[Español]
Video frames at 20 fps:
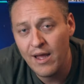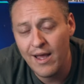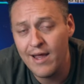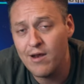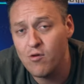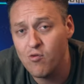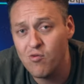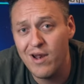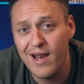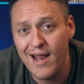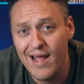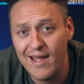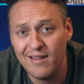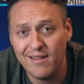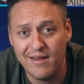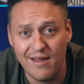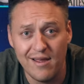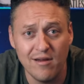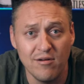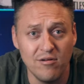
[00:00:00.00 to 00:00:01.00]
en un
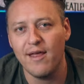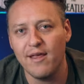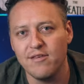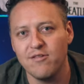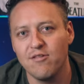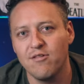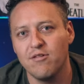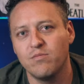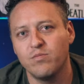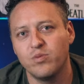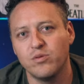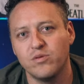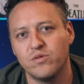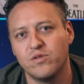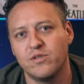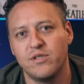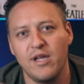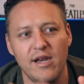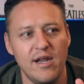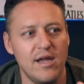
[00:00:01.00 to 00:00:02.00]
lente, ¿verdad? Yo,
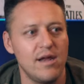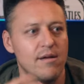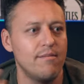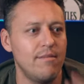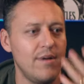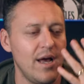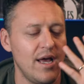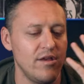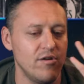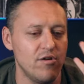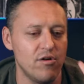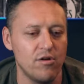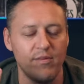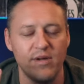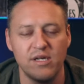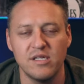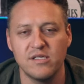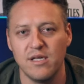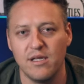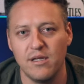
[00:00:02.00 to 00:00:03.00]
pues tener mayor
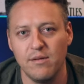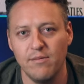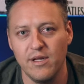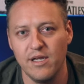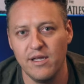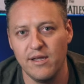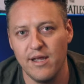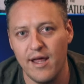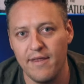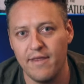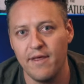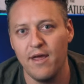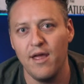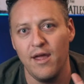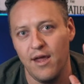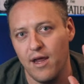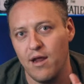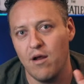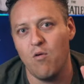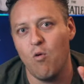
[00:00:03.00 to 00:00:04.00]
versatilidad
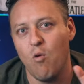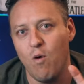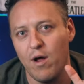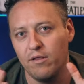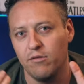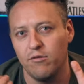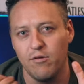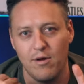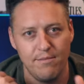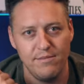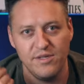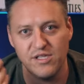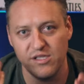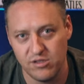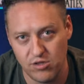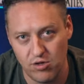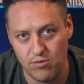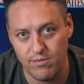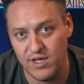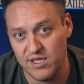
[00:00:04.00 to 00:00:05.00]
en cuanto a
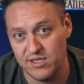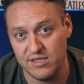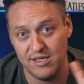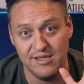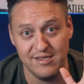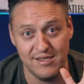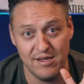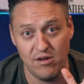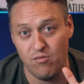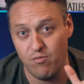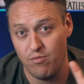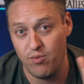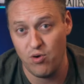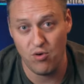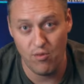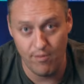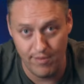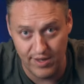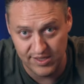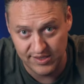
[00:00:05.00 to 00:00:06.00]
mis tomas y ser un
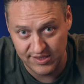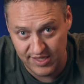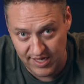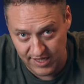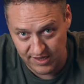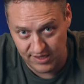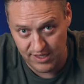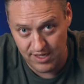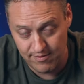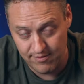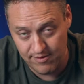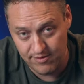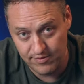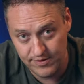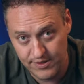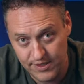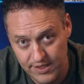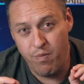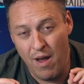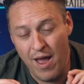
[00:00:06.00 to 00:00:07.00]
poco más creativo.
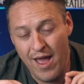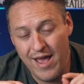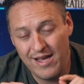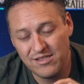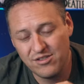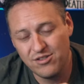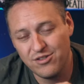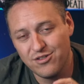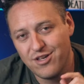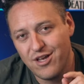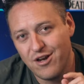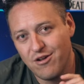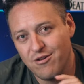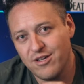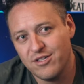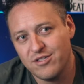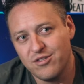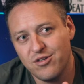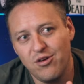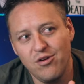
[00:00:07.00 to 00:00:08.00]
Estos creo
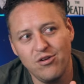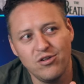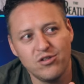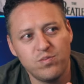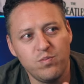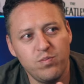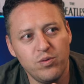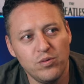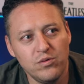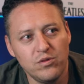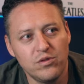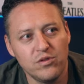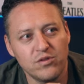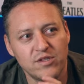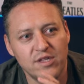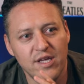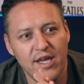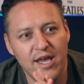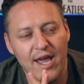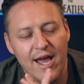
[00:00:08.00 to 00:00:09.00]
que son los
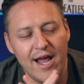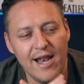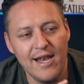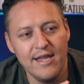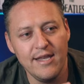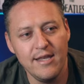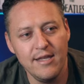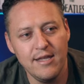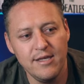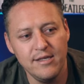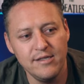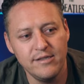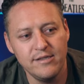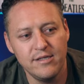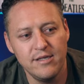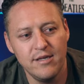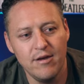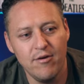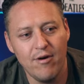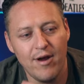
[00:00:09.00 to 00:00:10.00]
puntos que al
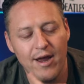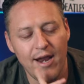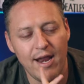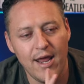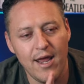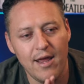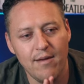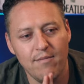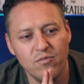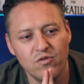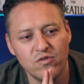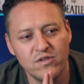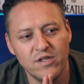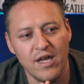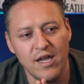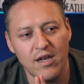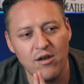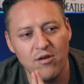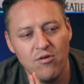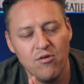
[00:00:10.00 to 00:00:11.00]
inicio creemos
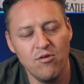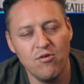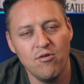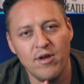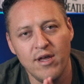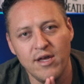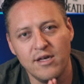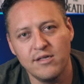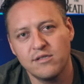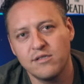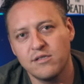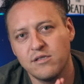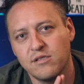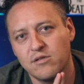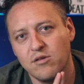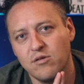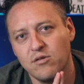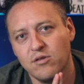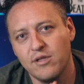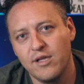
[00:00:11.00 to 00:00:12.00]
que no es,
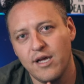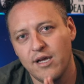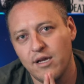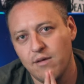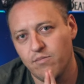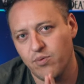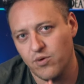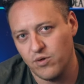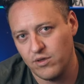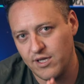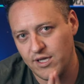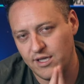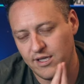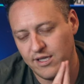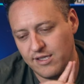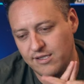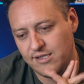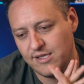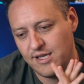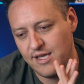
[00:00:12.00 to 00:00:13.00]
son tan
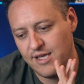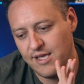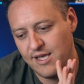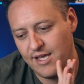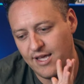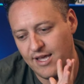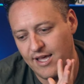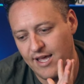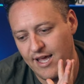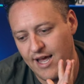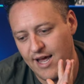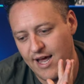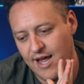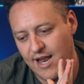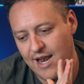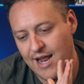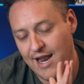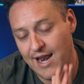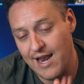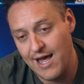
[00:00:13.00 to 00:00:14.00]
importantes y que
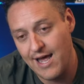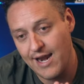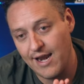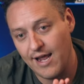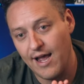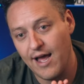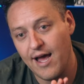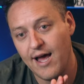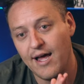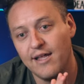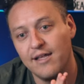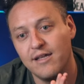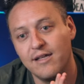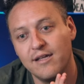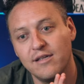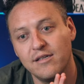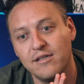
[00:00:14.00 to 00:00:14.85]
a la larga